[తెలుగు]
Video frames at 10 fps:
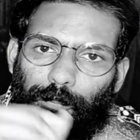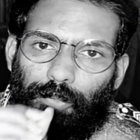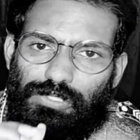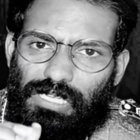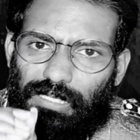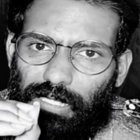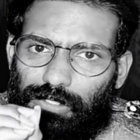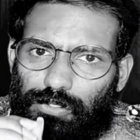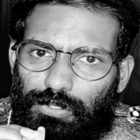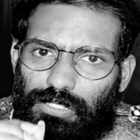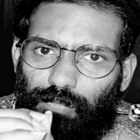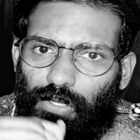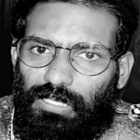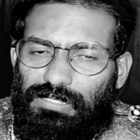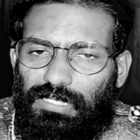పూజ అది చూసి
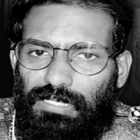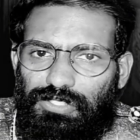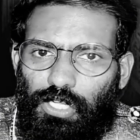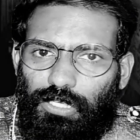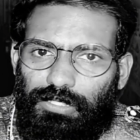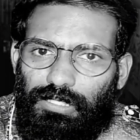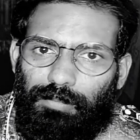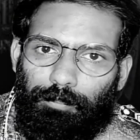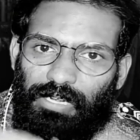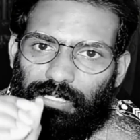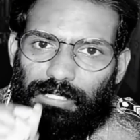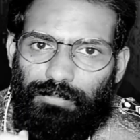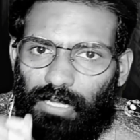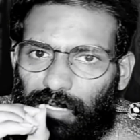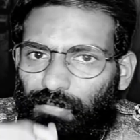ఒక్కసారి షాక్ అయ్యి మెట్ల
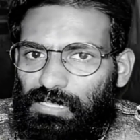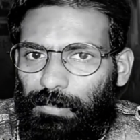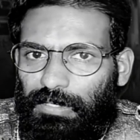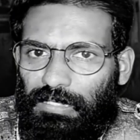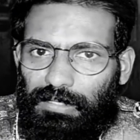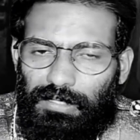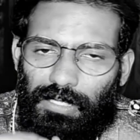ద్వారా వెళ్దామని